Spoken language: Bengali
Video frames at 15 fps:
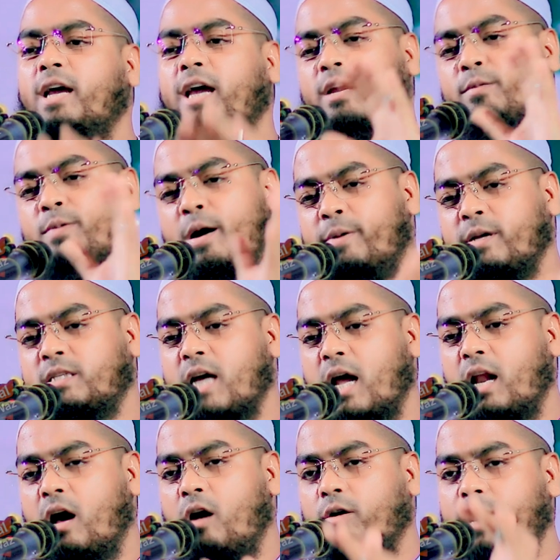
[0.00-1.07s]
এইভাবে
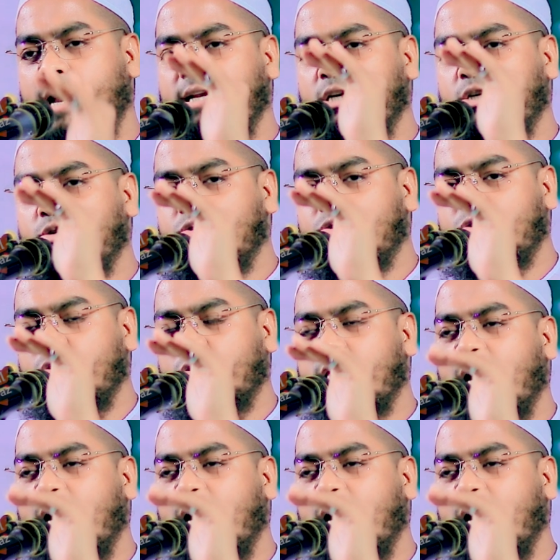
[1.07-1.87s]
চালাও গাড়ি সুস্থ